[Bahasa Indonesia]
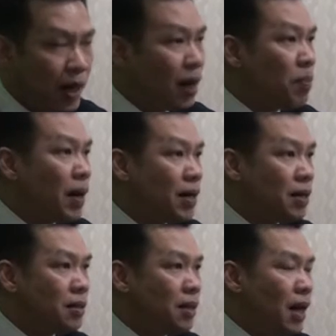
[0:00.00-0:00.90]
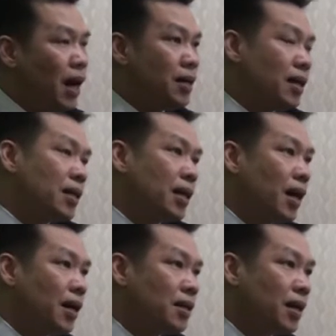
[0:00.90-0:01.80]
lapangan. Ada
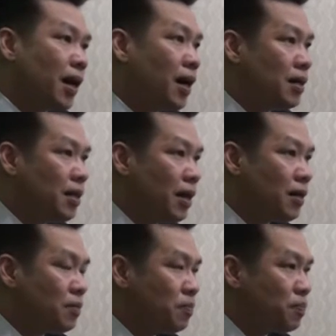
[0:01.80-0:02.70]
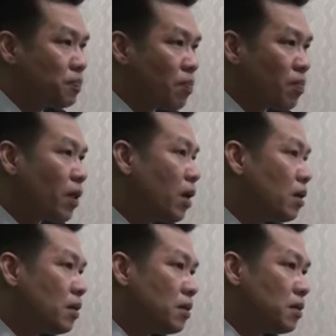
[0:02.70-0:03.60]
gerakan-gerakan yang
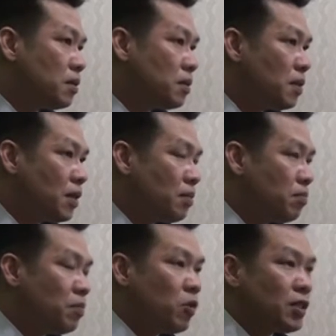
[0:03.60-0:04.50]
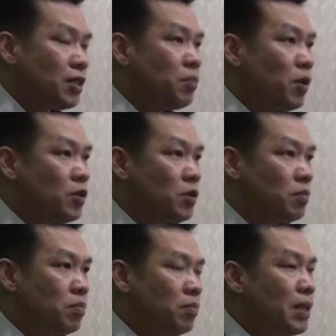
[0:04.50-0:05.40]
uh, membuat si bos
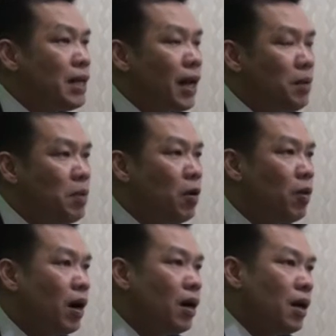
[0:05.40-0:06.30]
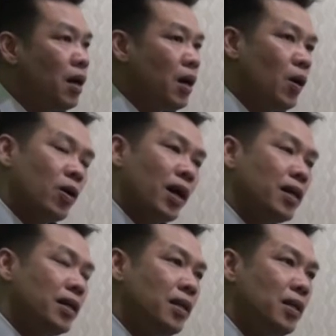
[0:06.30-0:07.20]
menilai bahwa orang
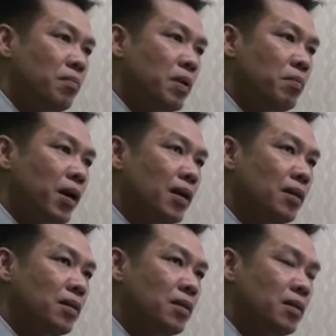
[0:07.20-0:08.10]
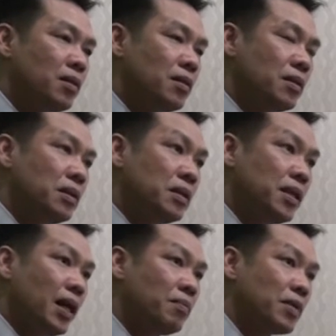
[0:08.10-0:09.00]
ini memang uh, dalam